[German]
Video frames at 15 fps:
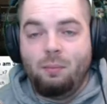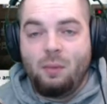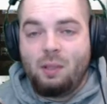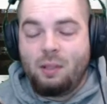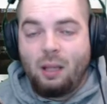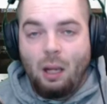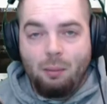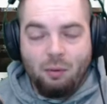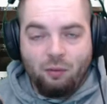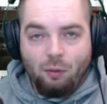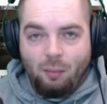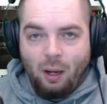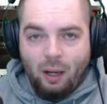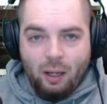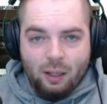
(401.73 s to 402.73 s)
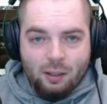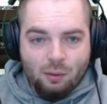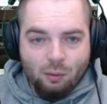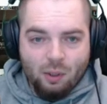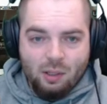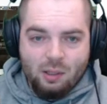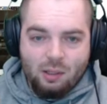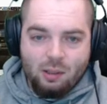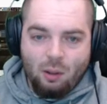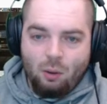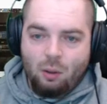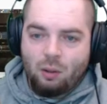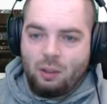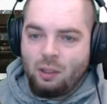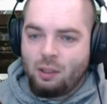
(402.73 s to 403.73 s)
nicht das Gelbe vom Eis und es ist
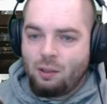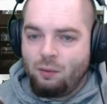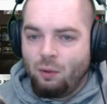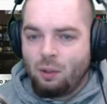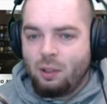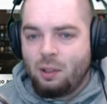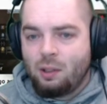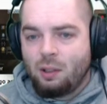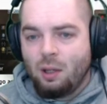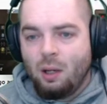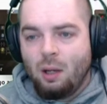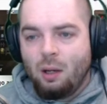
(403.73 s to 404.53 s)
auch nicht wirklich,